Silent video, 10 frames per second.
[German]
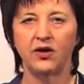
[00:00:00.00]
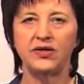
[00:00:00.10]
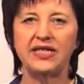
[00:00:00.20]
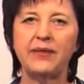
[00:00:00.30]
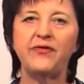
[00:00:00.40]

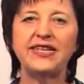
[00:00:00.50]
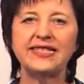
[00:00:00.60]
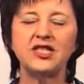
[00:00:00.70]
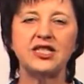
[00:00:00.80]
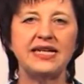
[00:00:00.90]
Und ich habe
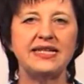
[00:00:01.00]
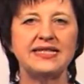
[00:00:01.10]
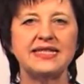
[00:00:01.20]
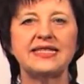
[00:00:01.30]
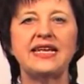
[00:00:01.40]
festgestellt,
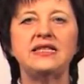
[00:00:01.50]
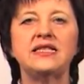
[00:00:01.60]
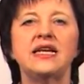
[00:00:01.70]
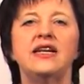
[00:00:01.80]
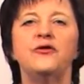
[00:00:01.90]
dass das
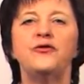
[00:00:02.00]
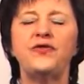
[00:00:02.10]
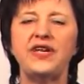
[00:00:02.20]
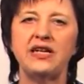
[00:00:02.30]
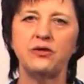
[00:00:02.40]
Kind
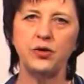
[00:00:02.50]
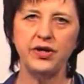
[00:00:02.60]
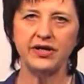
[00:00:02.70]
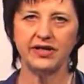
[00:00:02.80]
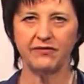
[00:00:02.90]
viel
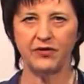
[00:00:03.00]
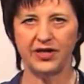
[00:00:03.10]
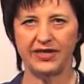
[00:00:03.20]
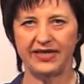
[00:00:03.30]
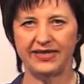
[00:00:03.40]
ruhiger
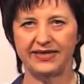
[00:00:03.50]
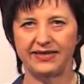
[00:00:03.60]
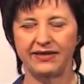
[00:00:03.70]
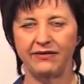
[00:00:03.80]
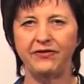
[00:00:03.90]
geworden
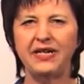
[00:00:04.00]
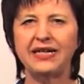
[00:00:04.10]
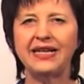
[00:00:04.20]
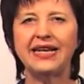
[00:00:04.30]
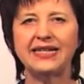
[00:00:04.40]
ist,
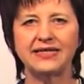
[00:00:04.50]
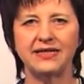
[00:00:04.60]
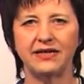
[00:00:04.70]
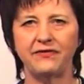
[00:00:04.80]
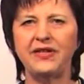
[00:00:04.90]
viel
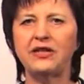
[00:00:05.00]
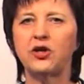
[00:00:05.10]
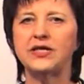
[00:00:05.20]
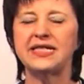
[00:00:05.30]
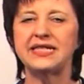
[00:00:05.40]
gelassener, viel
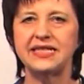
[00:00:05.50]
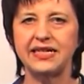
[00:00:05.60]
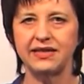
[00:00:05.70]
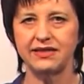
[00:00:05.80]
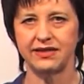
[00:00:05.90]

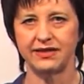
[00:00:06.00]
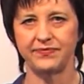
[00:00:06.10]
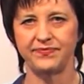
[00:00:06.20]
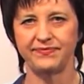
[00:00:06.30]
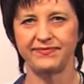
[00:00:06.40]
konzentrierter.
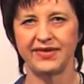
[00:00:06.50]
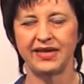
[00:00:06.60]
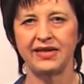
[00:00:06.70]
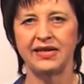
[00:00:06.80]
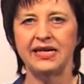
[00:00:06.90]

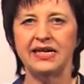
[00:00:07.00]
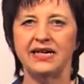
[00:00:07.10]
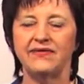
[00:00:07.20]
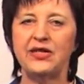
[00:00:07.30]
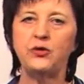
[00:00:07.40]

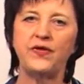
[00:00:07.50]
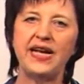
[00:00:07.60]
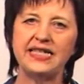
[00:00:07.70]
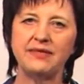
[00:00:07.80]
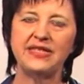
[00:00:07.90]
Wenn du
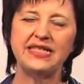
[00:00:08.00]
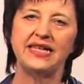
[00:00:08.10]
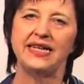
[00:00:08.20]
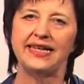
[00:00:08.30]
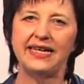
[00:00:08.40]
vielleicht mit
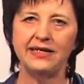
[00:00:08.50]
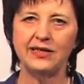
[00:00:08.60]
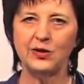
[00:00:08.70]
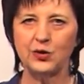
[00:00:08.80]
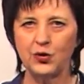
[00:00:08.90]

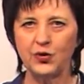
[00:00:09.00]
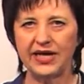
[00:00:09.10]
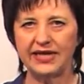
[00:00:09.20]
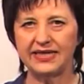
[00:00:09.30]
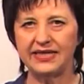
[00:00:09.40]
Kindern zu
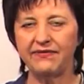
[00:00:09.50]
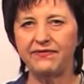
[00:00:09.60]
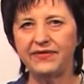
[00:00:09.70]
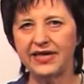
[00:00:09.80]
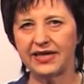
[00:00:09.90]
tun hast,
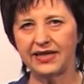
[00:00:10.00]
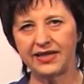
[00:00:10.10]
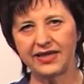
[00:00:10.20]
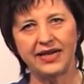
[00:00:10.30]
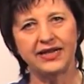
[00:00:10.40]
die
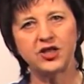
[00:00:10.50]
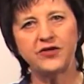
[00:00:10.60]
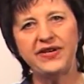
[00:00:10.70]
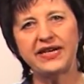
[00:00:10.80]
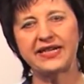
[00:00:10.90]
wirklich
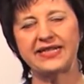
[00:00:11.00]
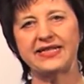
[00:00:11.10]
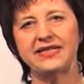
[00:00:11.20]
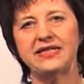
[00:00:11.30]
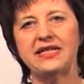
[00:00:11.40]
schwierig
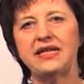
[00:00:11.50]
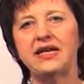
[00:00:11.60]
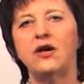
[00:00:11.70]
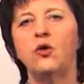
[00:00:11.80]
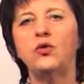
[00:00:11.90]
sind,
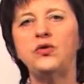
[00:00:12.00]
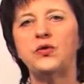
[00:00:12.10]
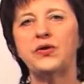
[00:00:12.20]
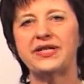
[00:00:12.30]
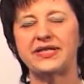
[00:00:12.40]
die
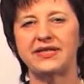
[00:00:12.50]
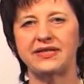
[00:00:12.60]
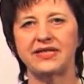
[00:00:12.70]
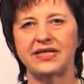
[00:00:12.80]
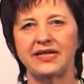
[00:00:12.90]
unruhig
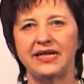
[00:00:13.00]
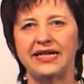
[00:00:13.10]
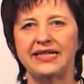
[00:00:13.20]
sind,